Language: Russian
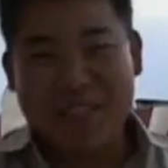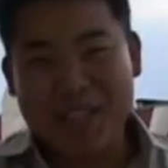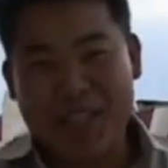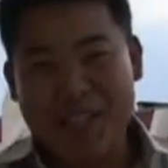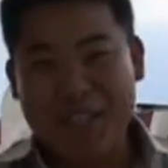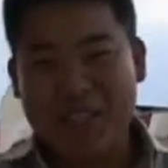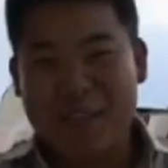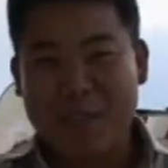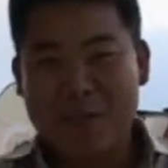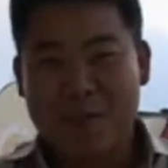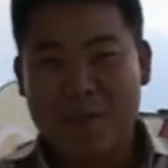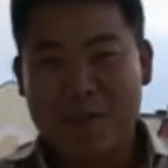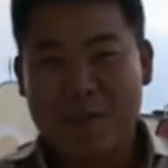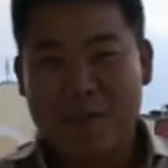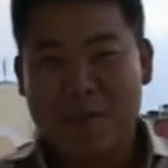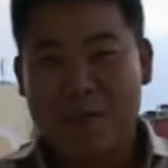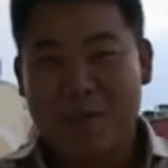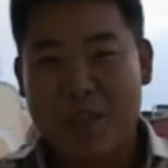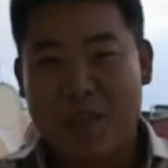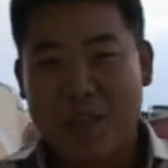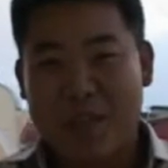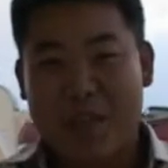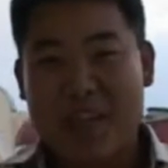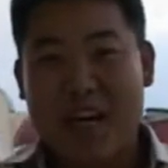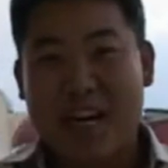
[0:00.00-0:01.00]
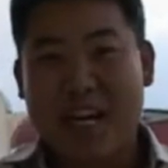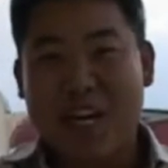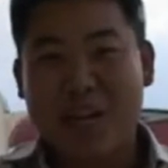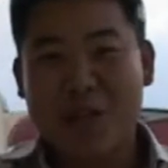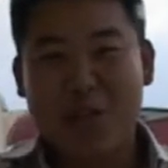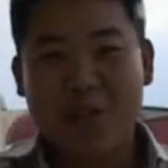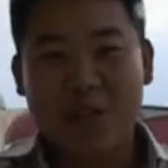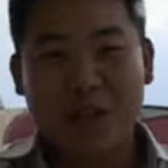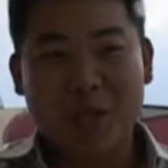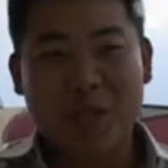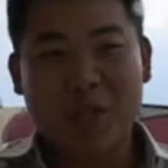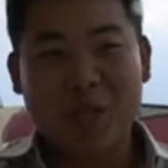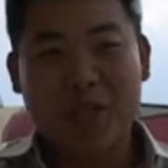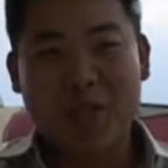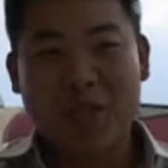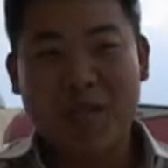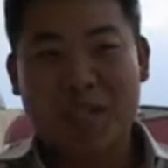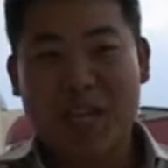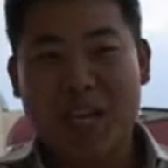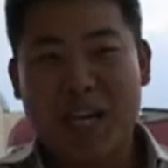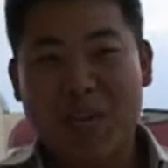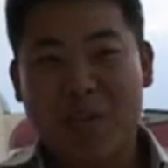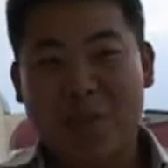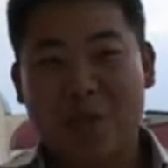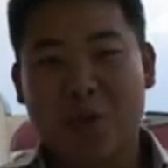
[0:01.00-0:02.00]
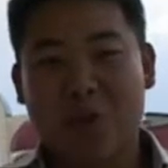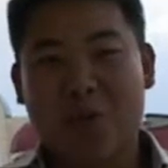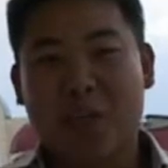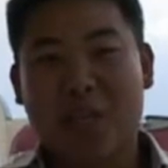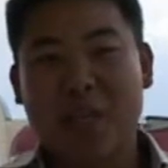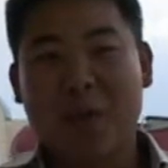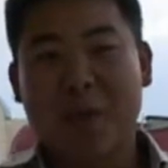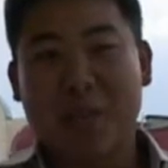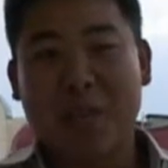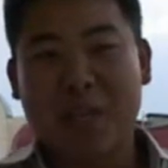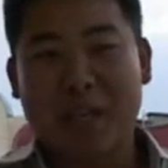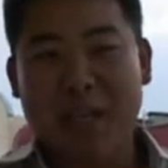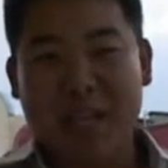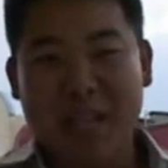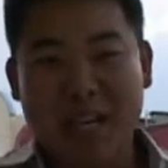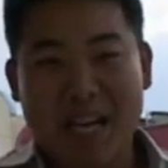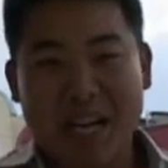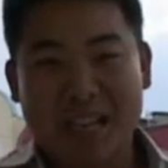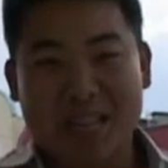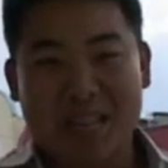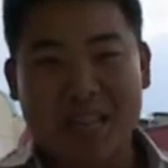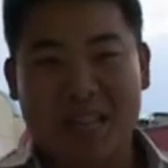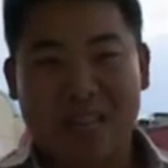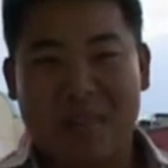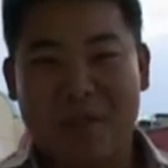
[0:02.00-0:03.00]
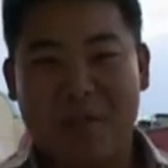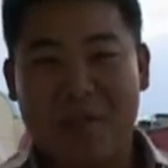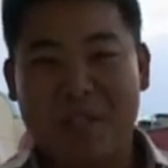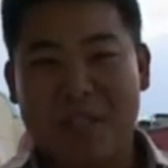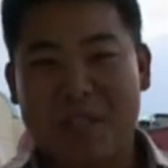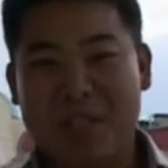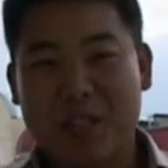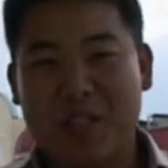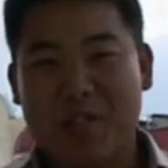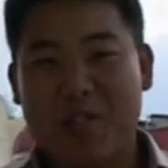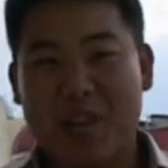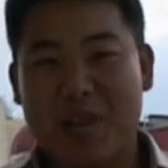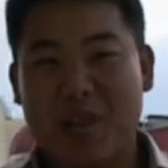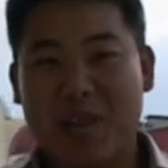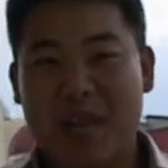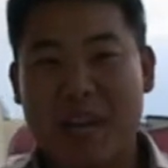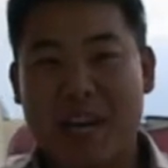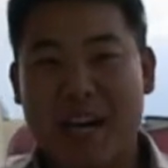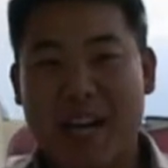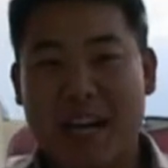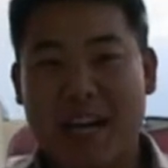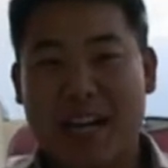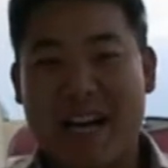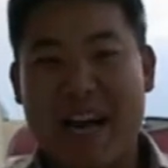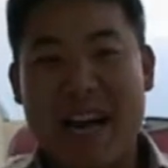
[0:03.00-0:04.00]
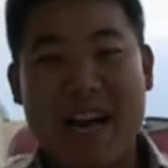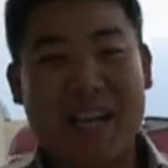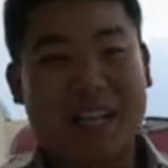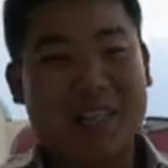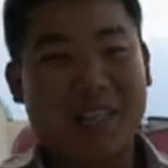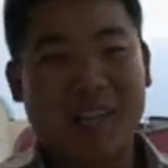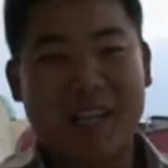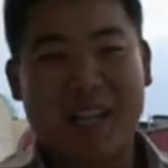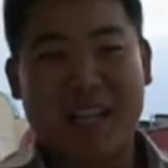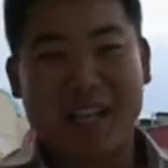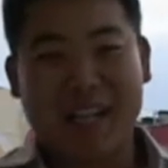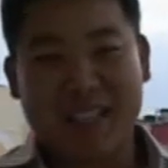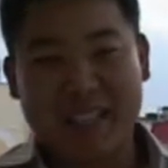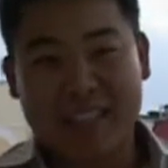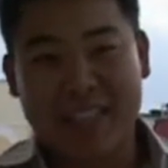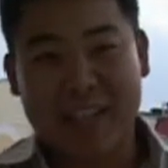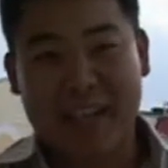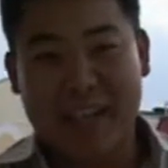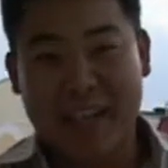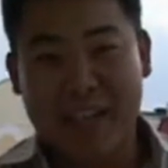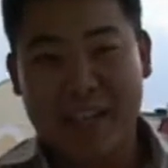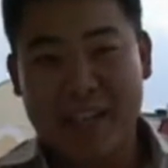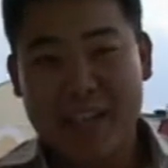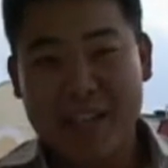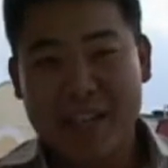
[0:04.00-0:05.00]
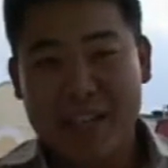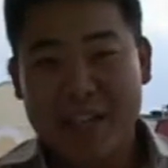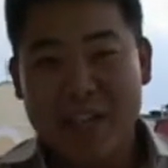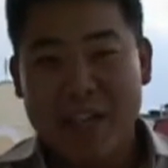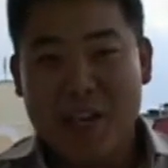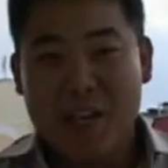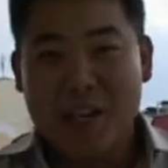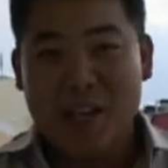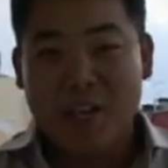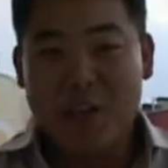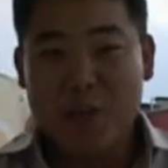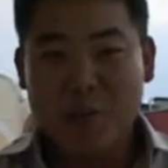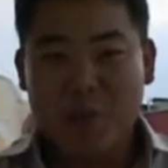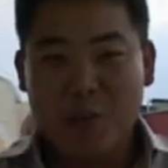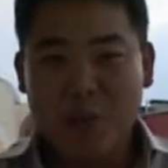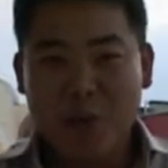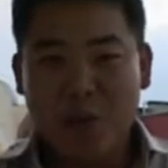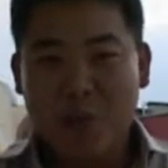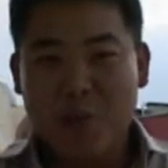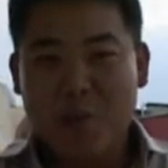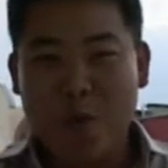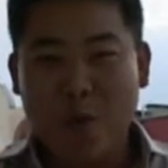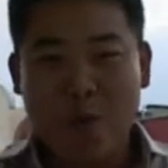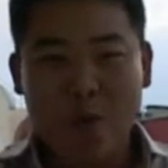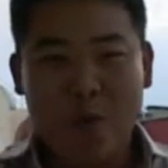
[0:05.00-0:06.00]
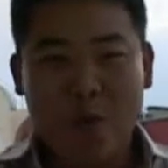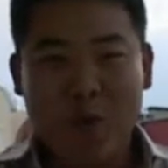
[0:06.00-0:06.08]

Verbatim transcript: церковь, я хочу тебе сказать, что ты прекрасна в эти времена, как никогда. И пусть Бог